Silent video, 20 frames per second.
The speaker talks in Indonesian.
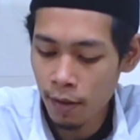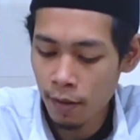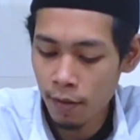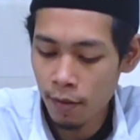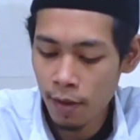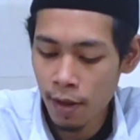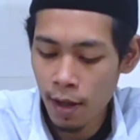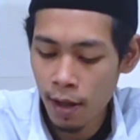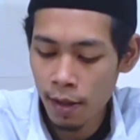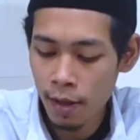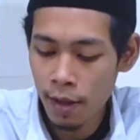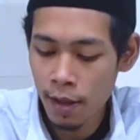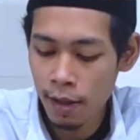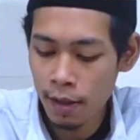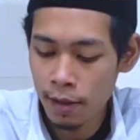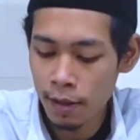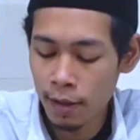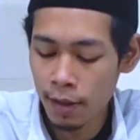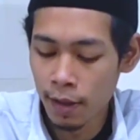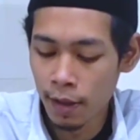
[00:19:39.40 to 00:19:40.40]
makolah
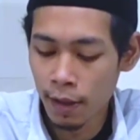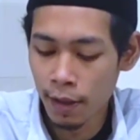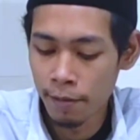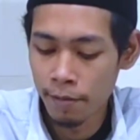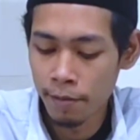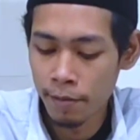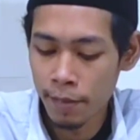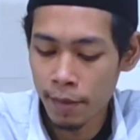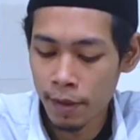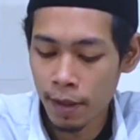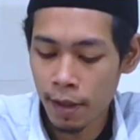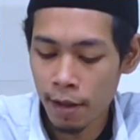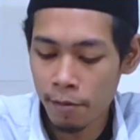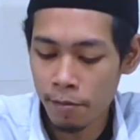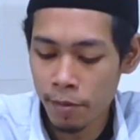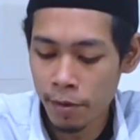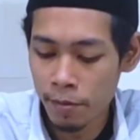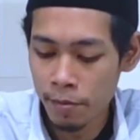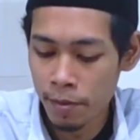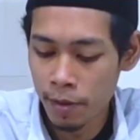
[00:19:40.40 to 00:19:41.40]
yang keenam
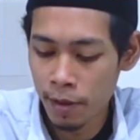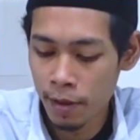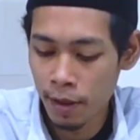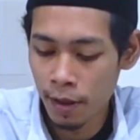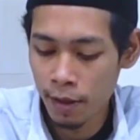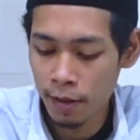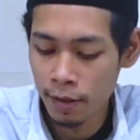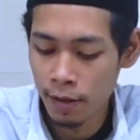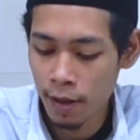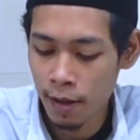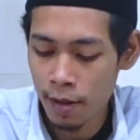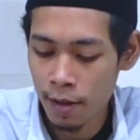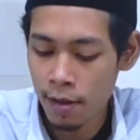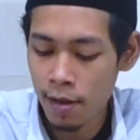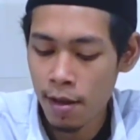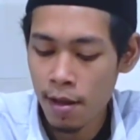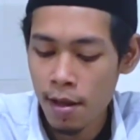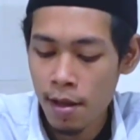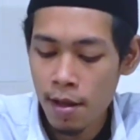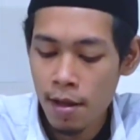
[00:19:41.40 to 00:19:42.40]
Nabi berkata
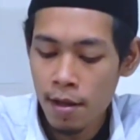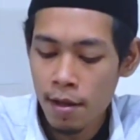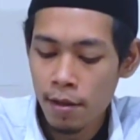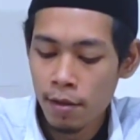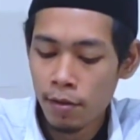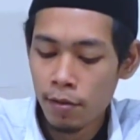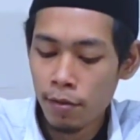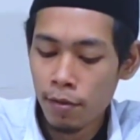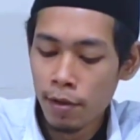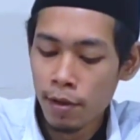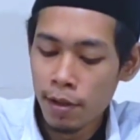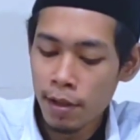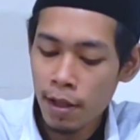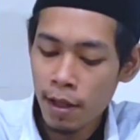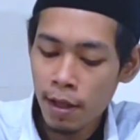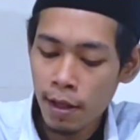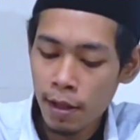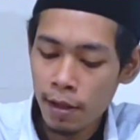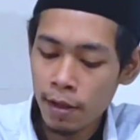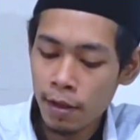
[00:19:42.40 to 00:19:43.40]

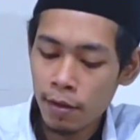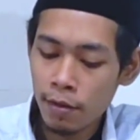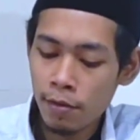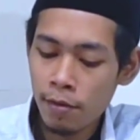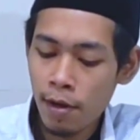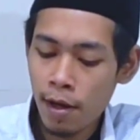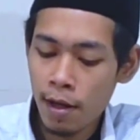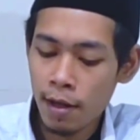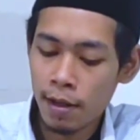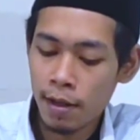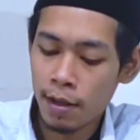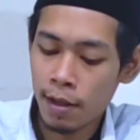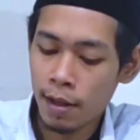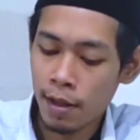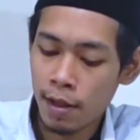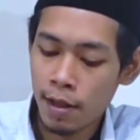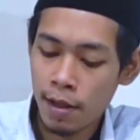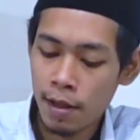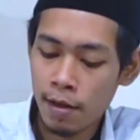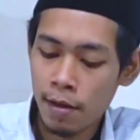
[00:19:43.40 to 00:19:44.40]
dunia itu
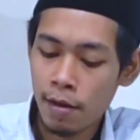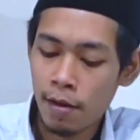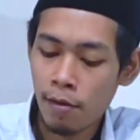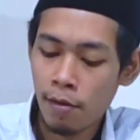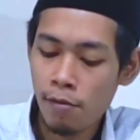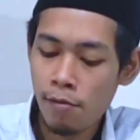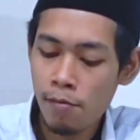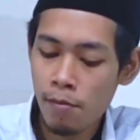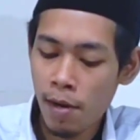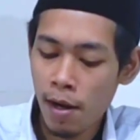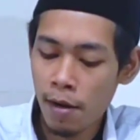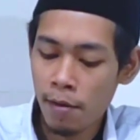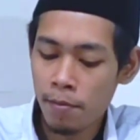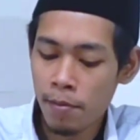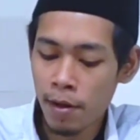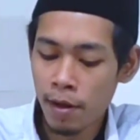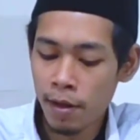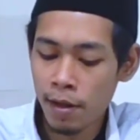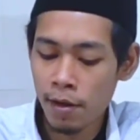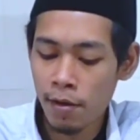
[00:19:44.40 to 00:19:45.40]
adalah rumah
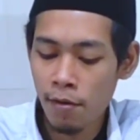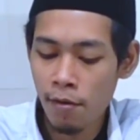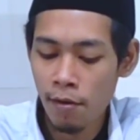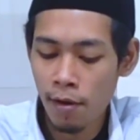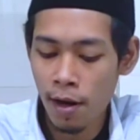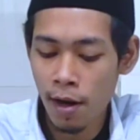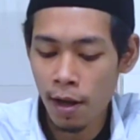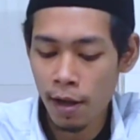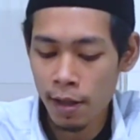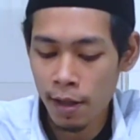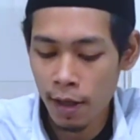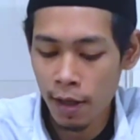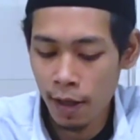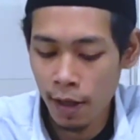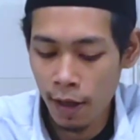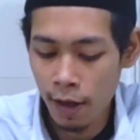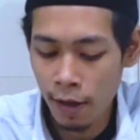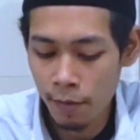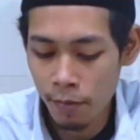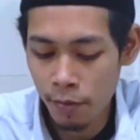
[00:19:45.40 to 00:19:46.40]
bagi orang
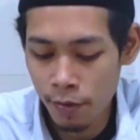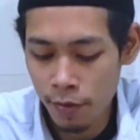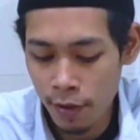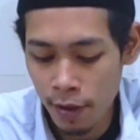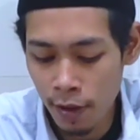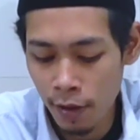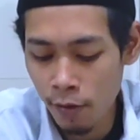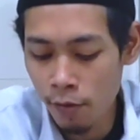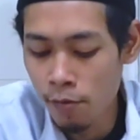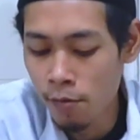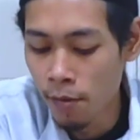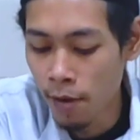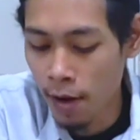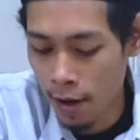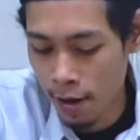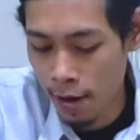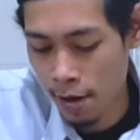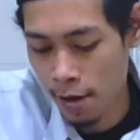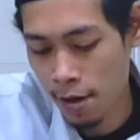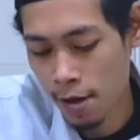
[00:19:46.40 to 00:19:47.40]
yang nggak punya
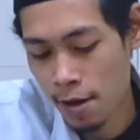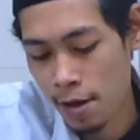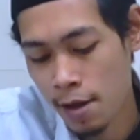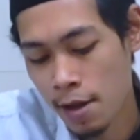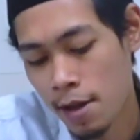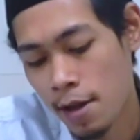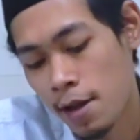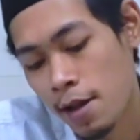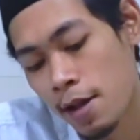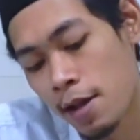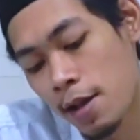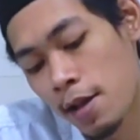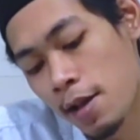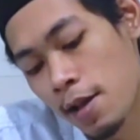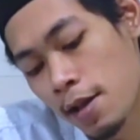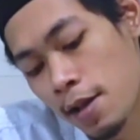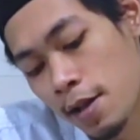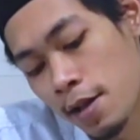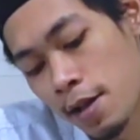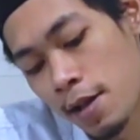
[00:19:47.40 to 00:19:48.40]
rumah
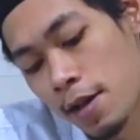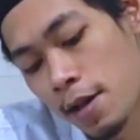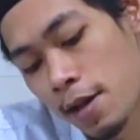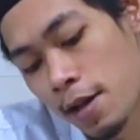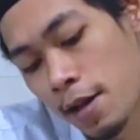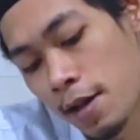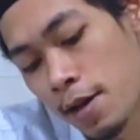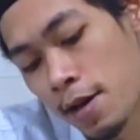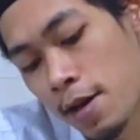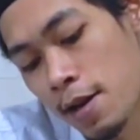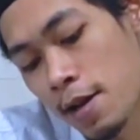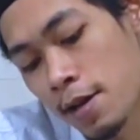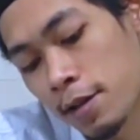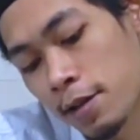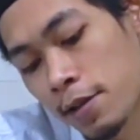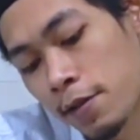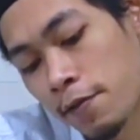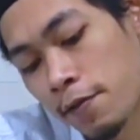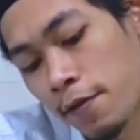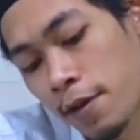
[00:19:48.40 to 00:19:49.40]
karena
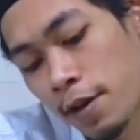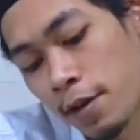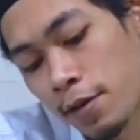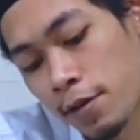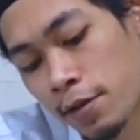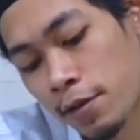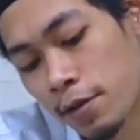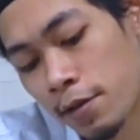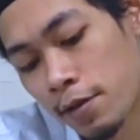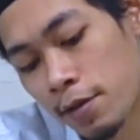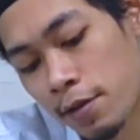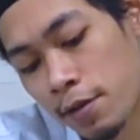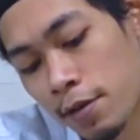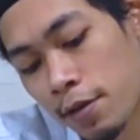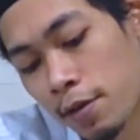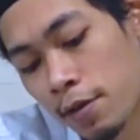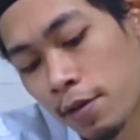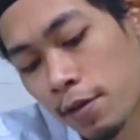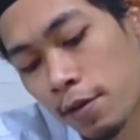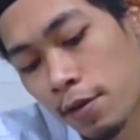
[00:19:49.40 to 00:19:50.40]
sifat
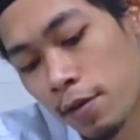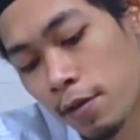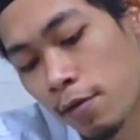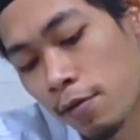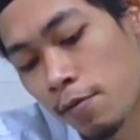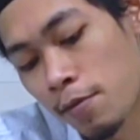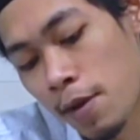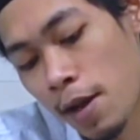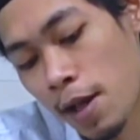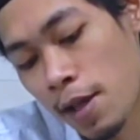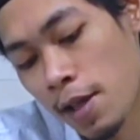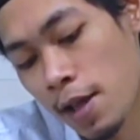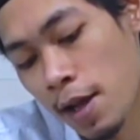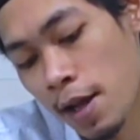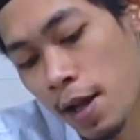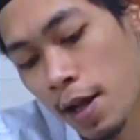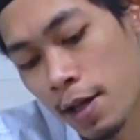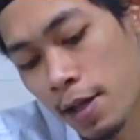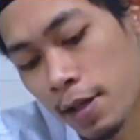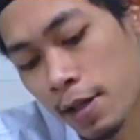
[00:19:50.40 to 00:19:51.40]
rumah
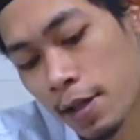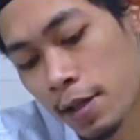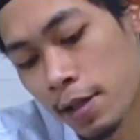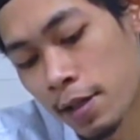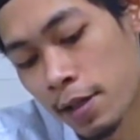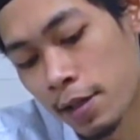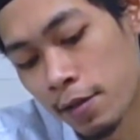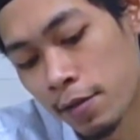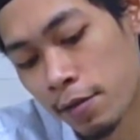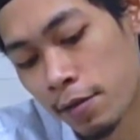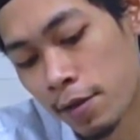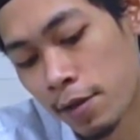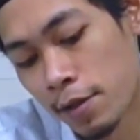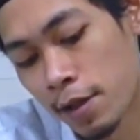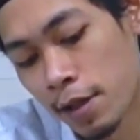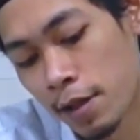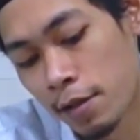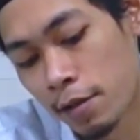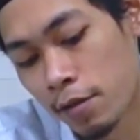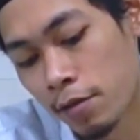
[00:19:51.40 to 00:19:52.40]
yang ada di
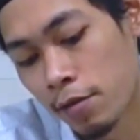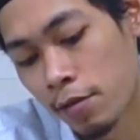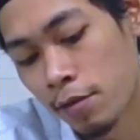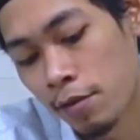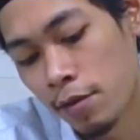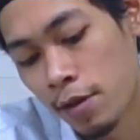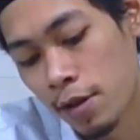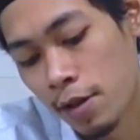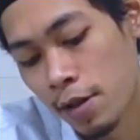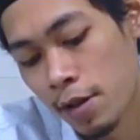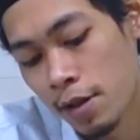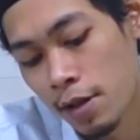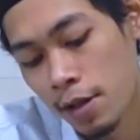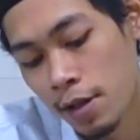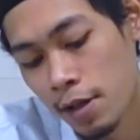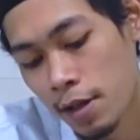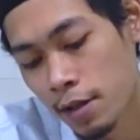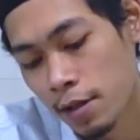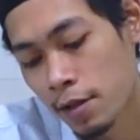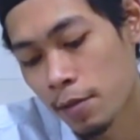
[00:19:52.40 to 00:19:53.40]
dunia itu
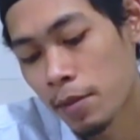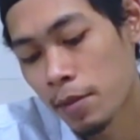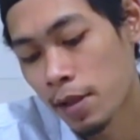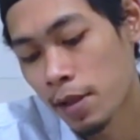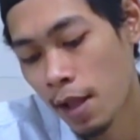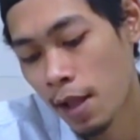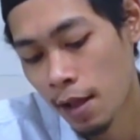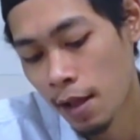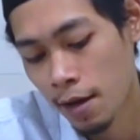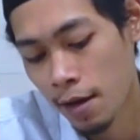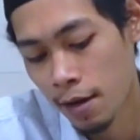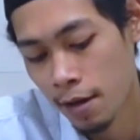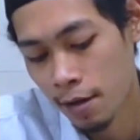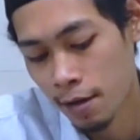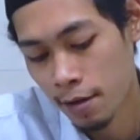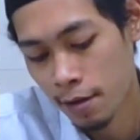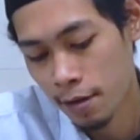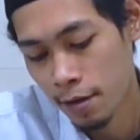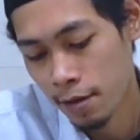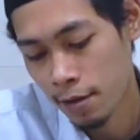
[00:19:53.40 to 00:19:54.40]

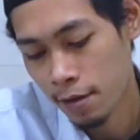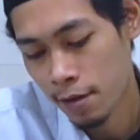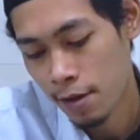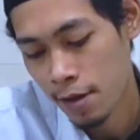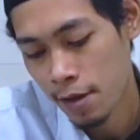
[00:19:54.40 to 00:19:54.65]
sementara